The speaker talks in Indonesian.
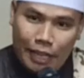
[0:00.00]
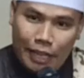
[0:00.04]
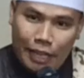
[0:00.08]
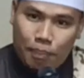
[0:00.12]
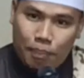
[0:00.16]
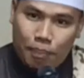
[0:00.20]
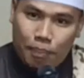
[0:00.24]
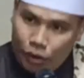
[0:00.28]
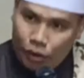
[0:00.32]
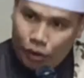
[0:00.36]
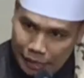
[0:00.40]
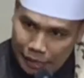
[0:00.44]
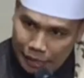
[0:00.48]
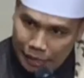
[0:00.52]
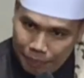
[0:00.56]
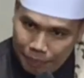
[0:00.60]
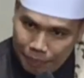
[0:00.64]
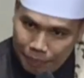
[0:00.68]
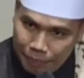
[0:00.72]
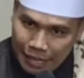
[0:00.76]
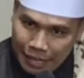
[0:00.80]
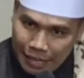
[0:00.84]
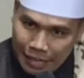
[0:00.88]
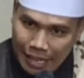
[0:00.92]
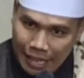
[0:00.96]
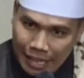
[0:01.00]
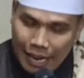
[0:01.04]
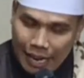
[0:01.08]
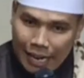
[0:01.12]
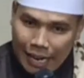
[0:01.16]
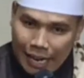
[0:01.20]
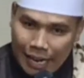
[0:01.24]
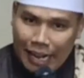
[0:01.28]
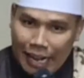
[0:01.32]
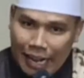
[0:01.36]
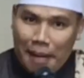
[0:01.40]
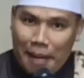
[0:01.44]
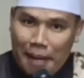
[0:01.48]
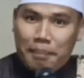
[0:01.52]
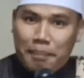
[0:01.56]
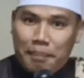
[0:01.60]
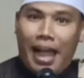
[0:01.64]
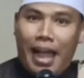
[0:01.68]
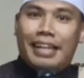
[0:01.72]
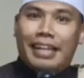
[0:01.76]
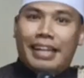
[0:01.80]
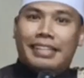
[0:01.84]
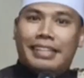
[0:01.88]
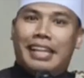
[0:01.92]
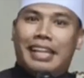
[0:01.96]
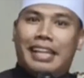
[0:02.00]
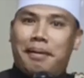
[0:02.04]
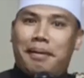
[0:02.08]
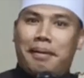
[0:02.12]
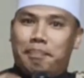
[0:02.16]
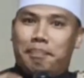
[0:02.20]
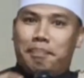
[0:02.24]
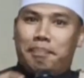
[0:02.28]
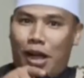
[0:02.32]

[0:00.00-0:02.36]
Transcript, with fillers: Ibrahim namanya